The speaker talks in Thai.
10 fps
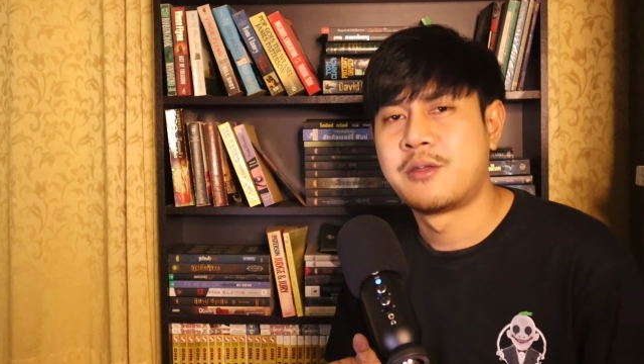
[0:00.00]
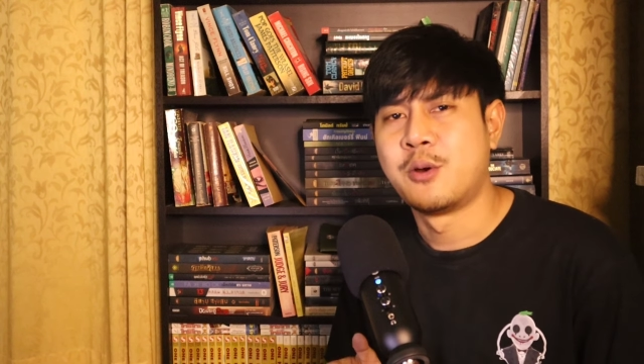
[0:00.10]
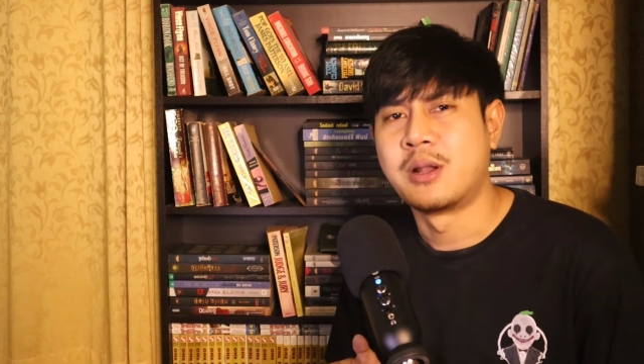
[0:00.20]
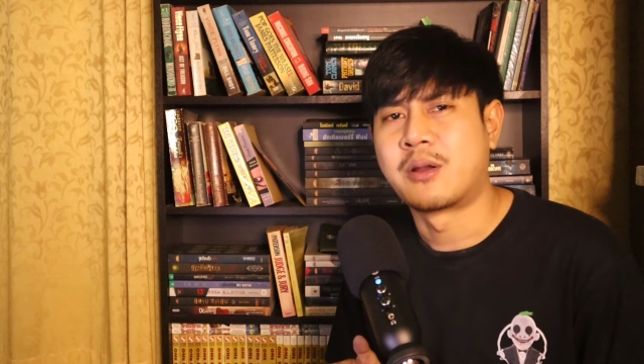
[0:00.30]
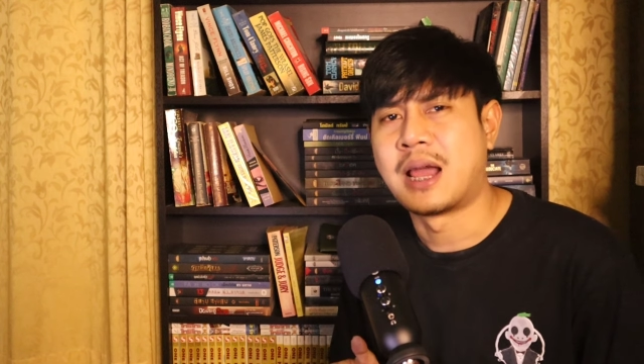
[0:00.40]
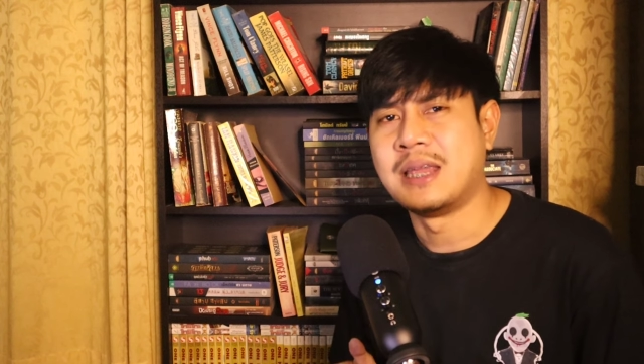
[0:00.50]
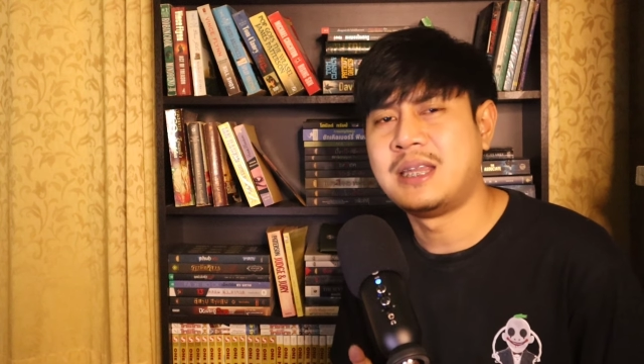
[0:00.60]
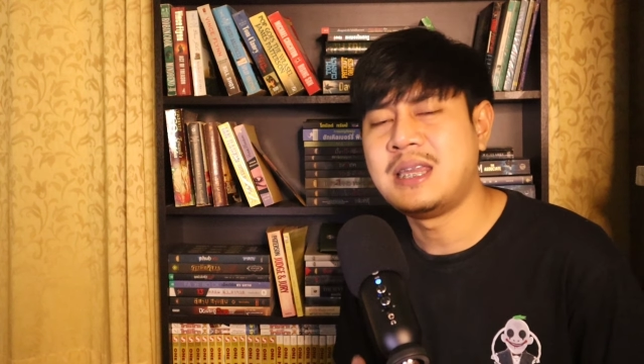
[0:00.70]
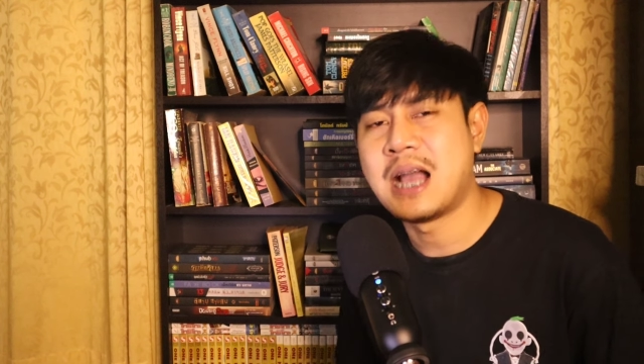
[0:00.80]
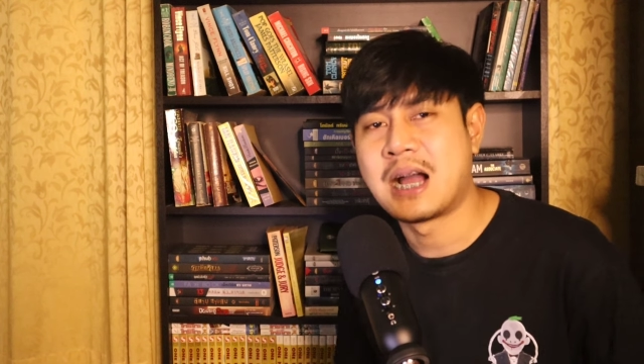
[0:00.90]
ส่วนใคร
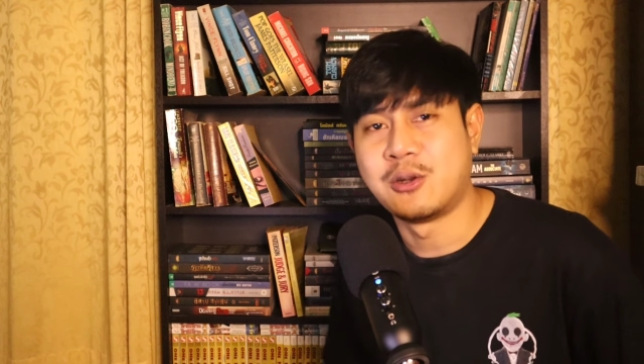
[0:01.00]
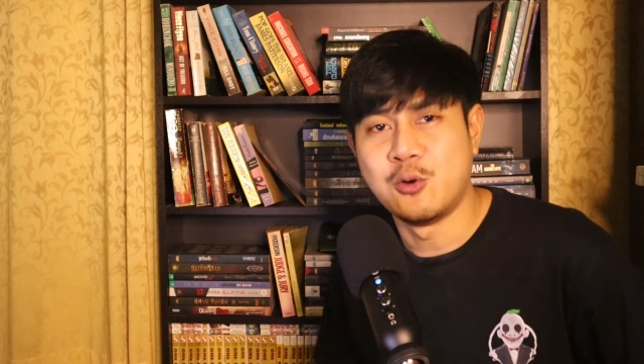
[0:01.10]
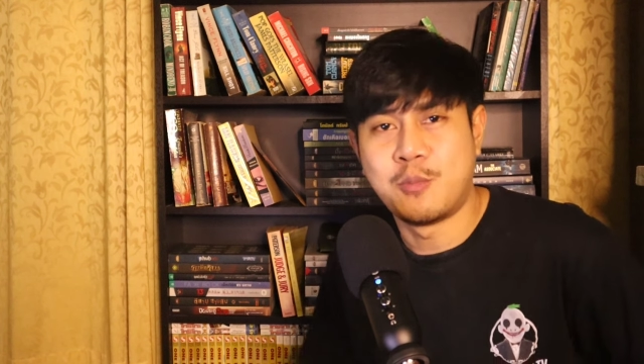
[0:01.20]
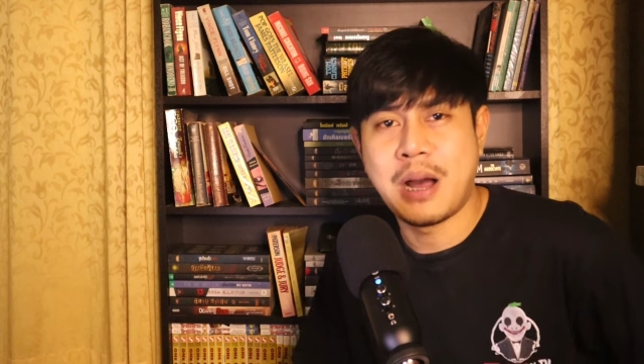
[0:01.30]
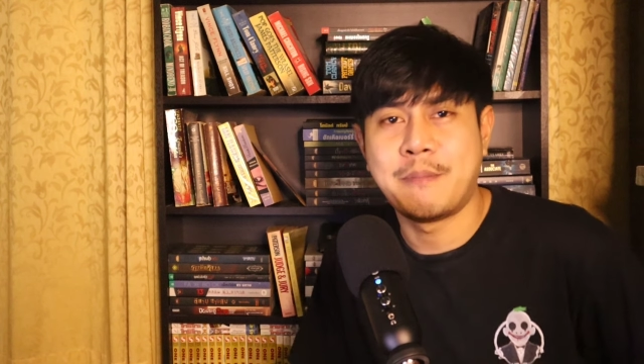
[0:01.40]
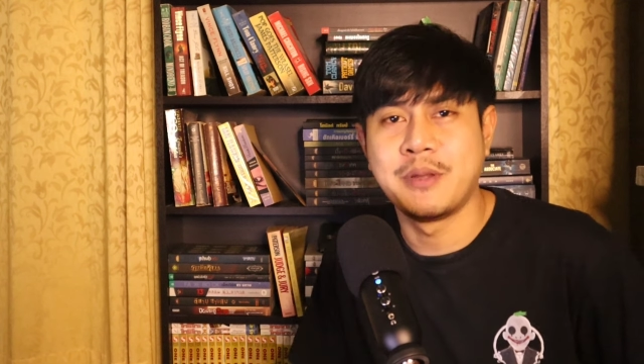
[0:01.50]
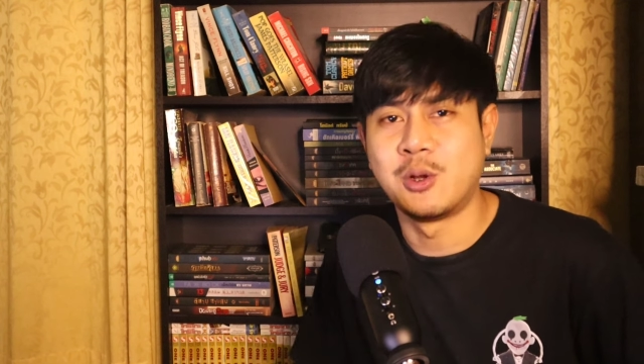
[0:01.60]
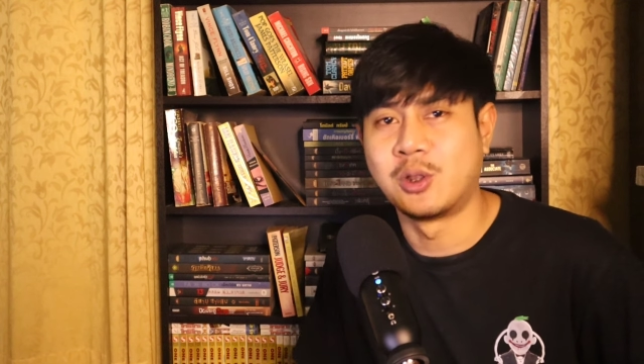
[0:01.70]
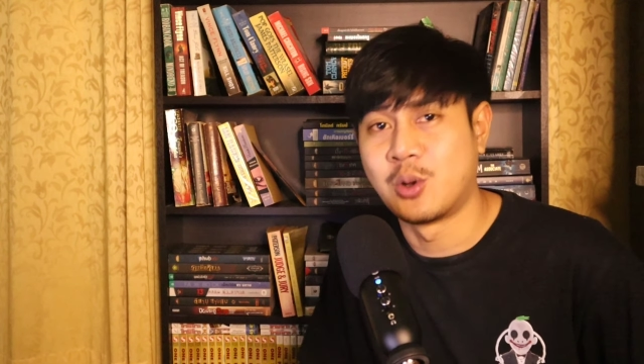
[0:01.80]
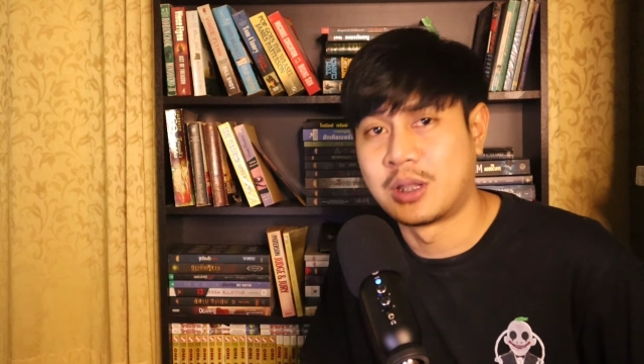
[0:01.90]
ที่อยากดูภาพย
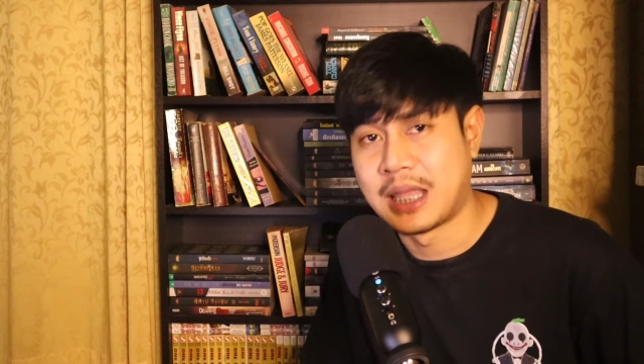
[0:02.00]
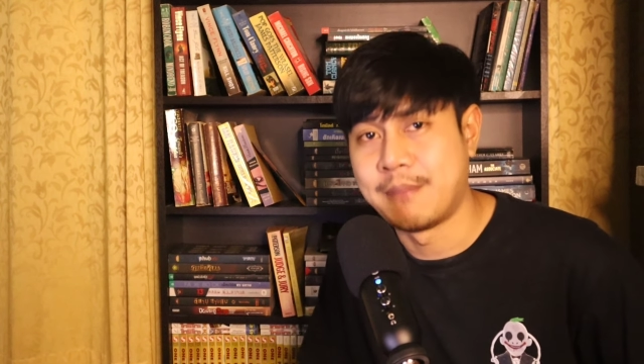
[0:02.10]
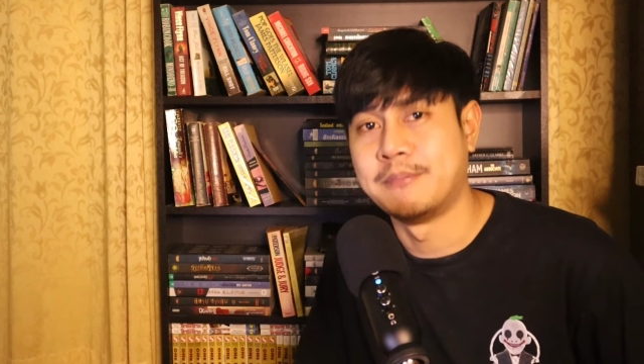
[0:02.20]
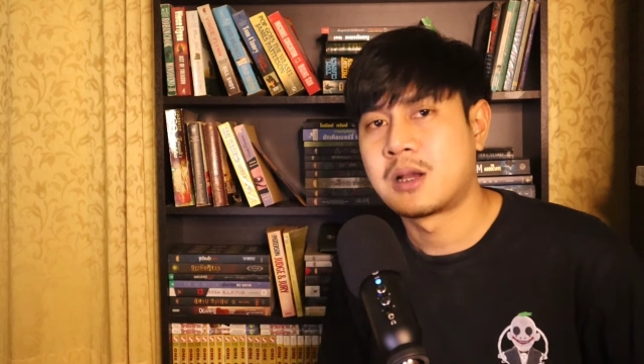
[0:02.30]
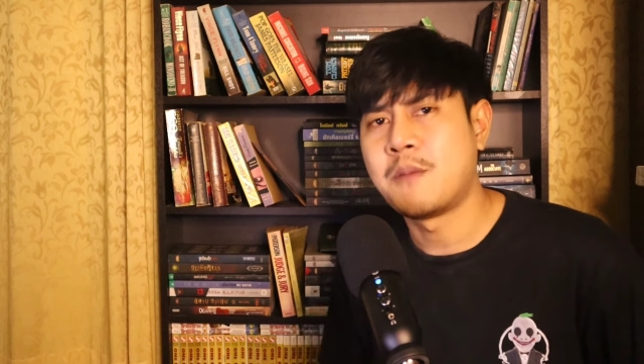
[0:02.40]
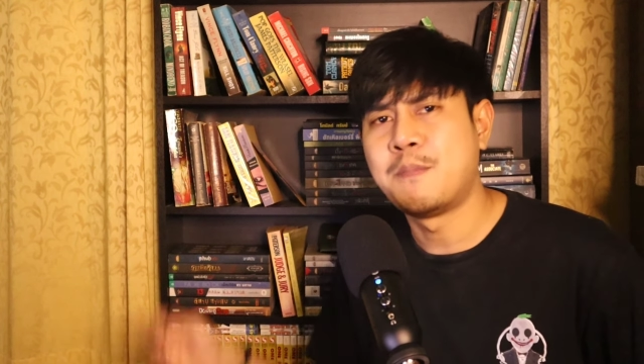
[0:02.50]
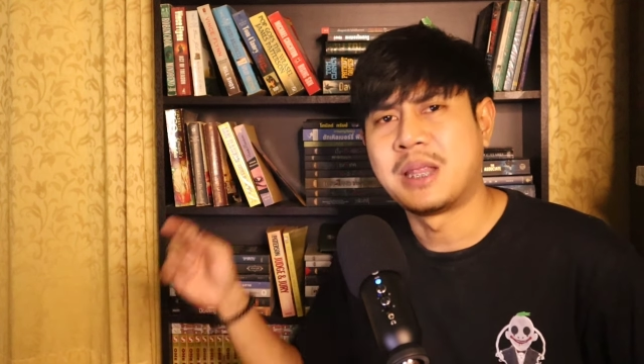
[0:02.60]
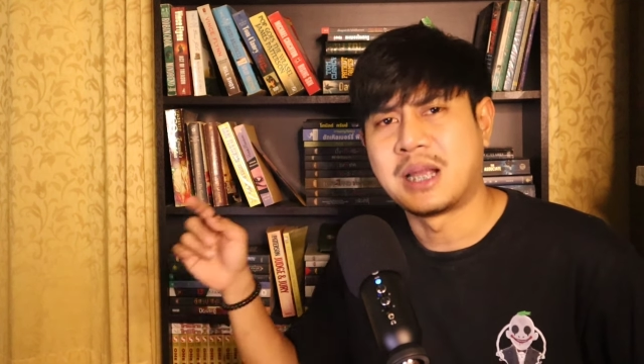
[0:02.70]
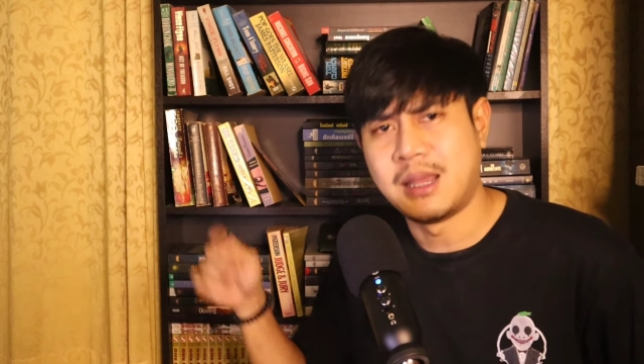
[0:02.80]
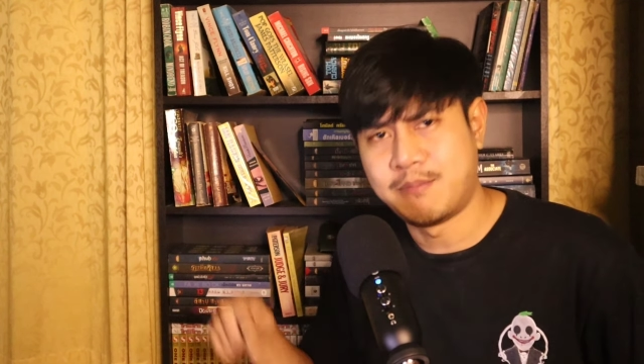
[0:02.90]
นตร์ตัวเต็ม ก็ปิ
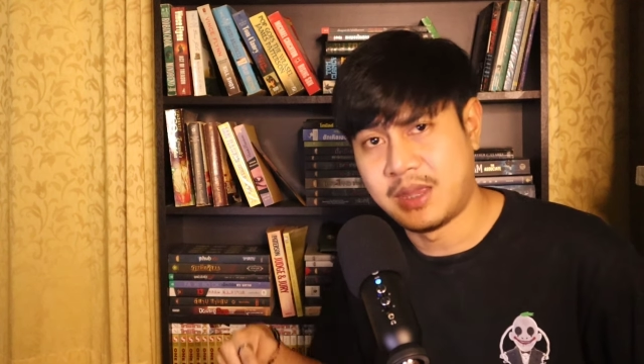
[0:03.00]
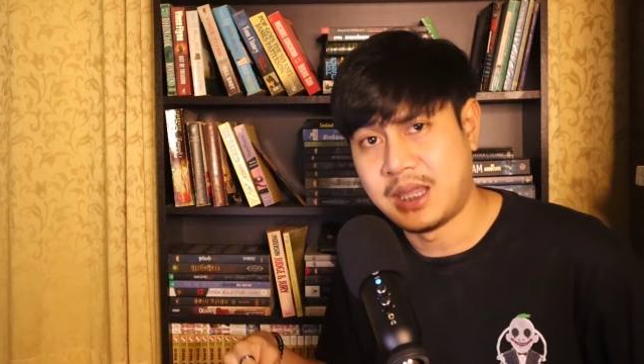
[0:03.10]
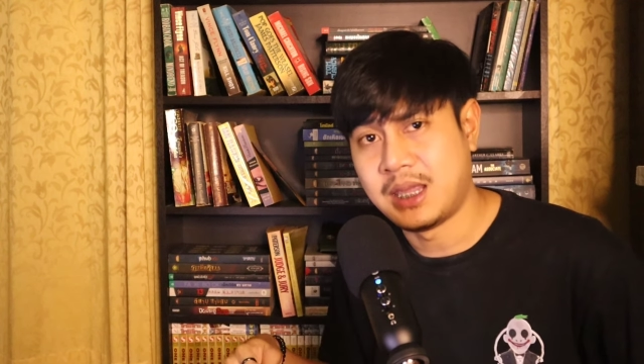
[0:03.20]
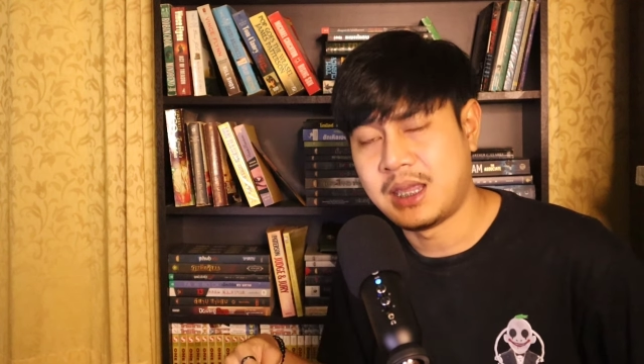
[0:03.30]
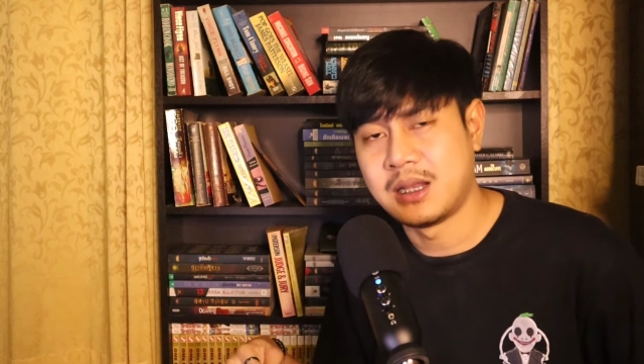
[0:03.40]
ดคลิปนี้